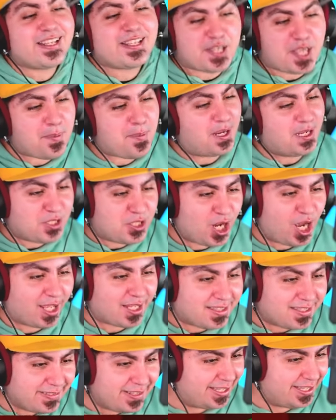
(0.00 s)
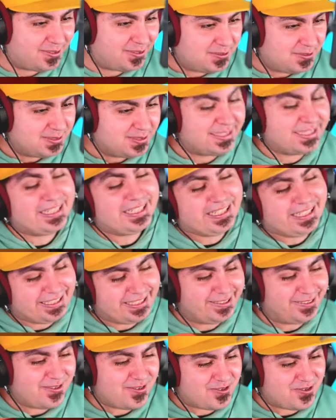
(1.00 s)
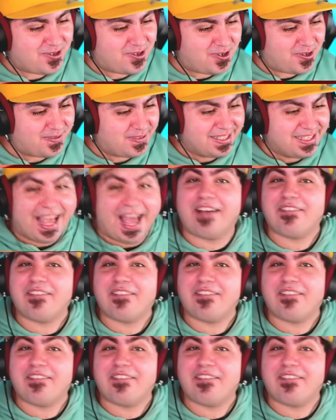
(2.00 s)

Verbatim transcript: Te li sei mangiati, vero? Eh, lo so.